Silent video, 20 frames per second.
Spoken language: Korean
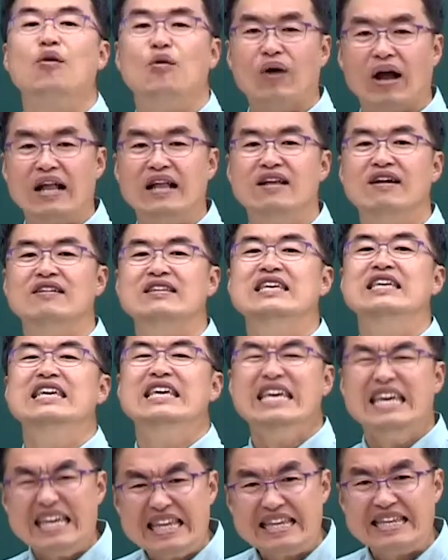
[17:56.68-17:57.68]
관련이
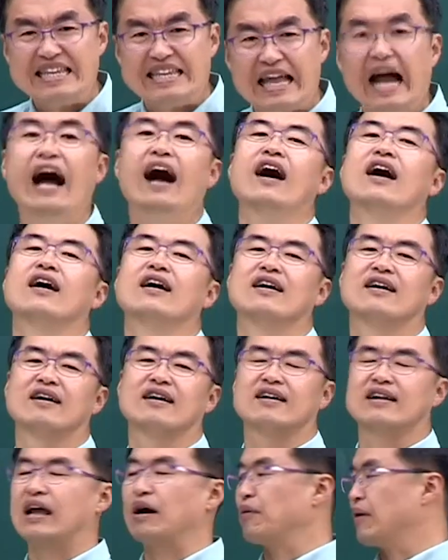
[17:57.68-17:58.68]

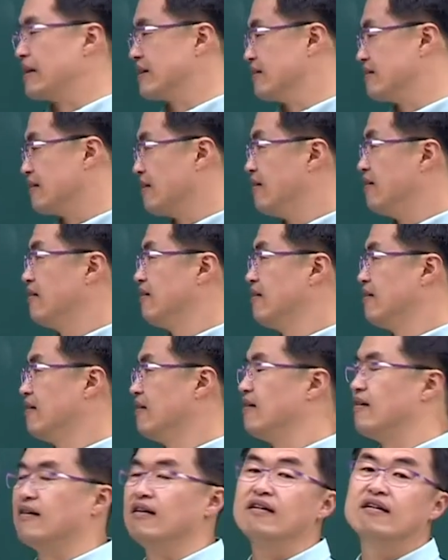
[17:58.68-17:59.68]
있다라고 하는 거.
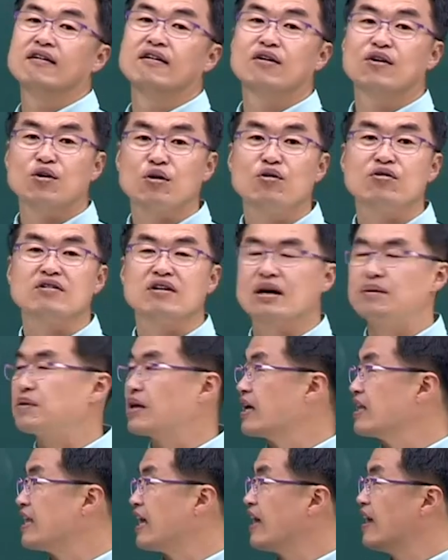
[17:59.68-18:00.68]
어허. 이거 기억하면
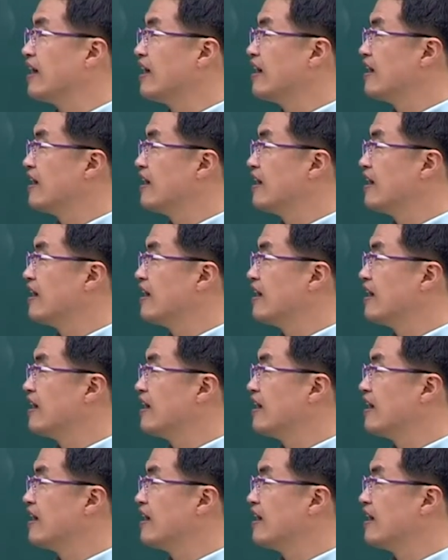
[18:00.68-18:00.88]
되겠네.